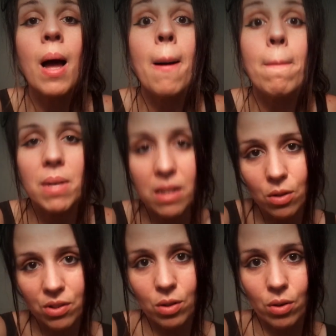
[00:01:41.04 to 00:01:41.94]
Maintenant,
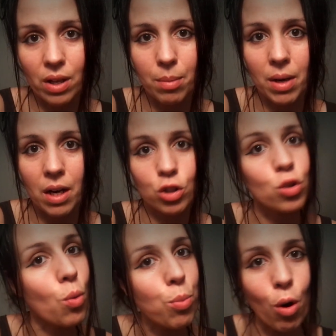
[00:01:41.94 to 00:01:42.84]
c'est en as marre, je
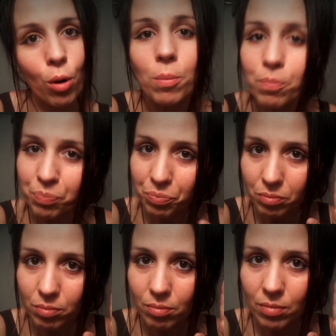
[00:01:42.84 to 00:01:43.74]
comprends
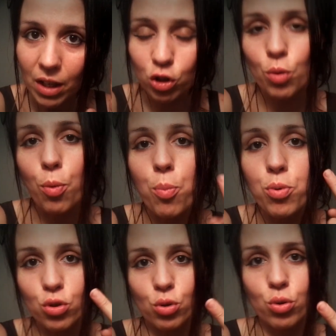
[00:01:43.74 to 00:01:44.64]
je te
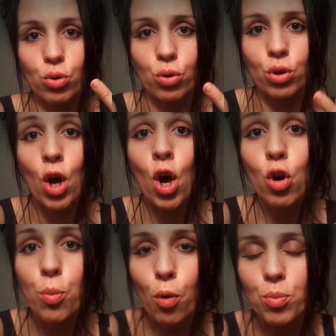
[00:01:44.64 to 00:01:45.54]
propose deux trucs.
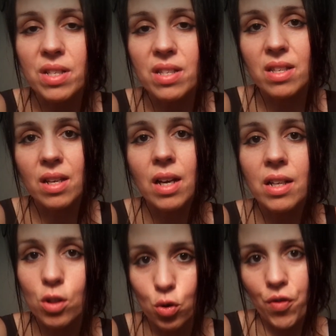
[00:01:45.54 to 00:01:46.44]
Le premier, c'est
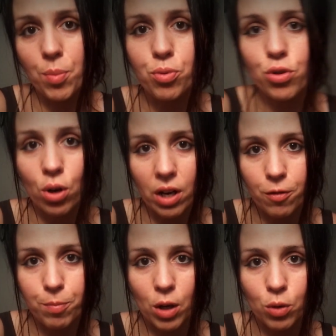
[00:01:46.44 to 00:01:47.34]
si tu fais plusieurs
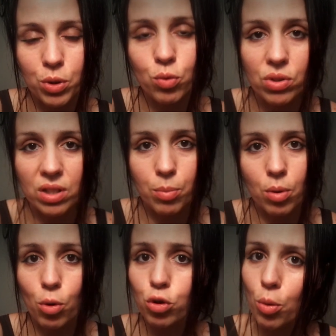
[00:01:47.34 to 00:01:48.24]
rêves par nuit, tout
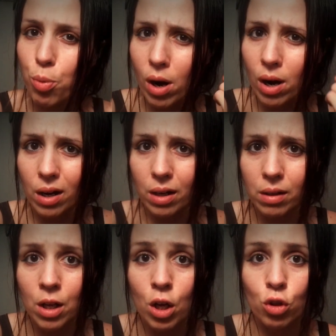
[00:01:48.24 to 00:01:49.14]
simplement, t'en prends un.
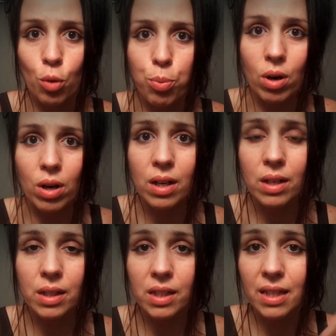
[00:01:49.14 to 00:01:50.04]
T'en prends un
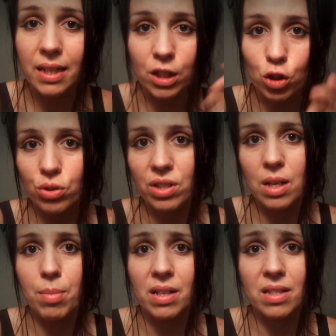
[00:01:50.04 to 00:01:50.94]
et t'écris juste
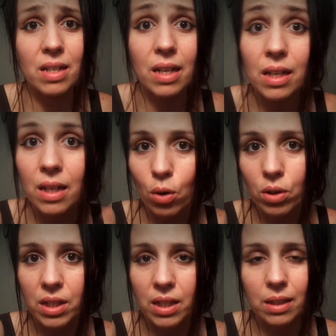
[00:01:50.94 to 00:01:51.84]
les bases, t'écris les
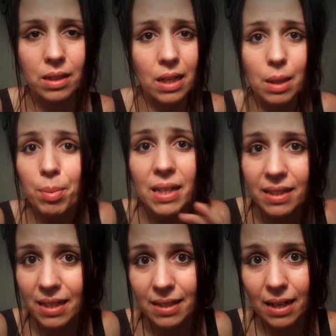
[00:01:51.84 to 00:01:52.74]
grandes lignes, t'écris pas les
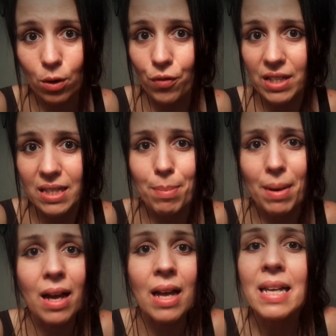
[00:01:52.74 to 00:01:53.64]
détails en fait. C'est
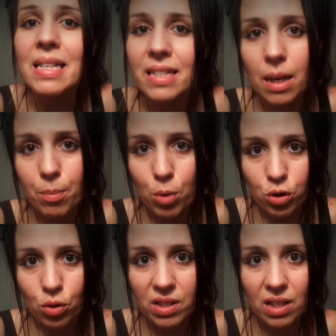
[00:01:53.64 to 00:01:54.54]
pas si
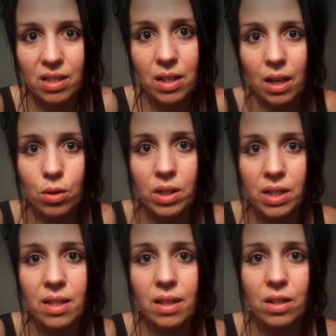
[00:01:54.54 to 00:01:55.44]
important que ça d'écrire dans les
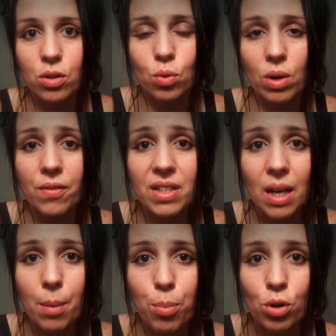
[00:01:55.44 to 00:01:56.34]
détails son rêve. Ce qui est
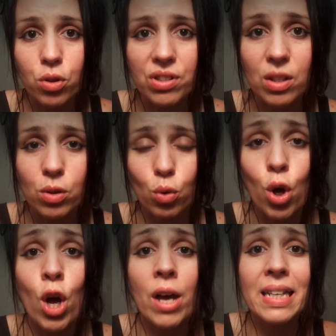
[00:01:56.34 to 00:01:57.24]
important, c'est de
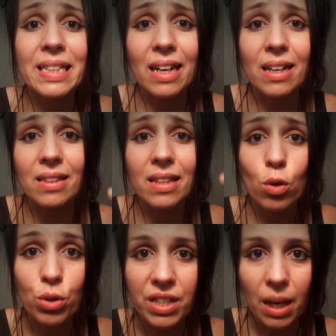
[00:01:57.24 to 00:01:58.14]
garder
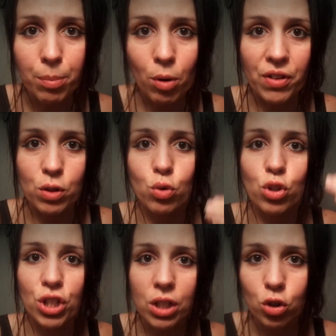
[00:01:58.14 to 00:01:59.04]
le cap en fait de
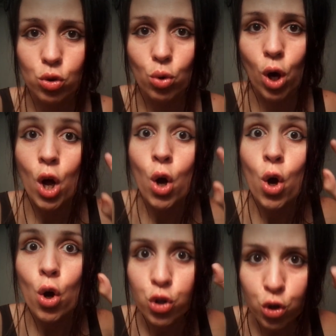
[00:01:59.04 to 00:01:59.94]
chaque jour
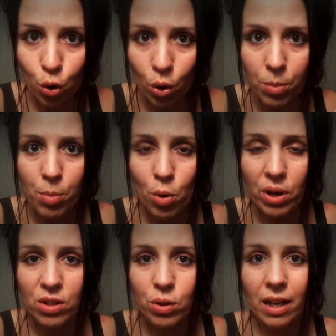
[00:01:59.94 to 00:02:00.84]
se
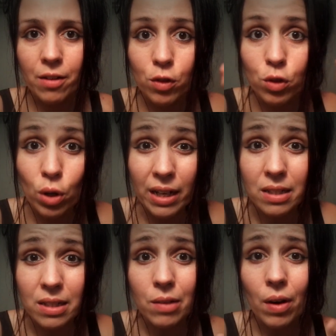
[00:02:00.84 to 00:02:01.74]
remémorer ce rêve, de
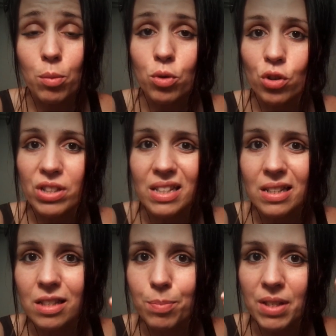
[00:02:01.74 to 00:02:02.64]
rester vraiment dans cette
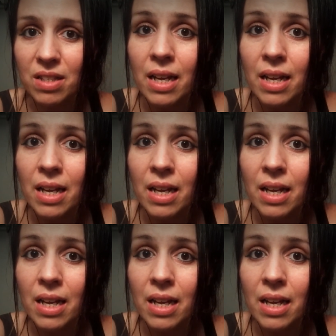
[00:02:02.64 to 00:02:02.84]
espèce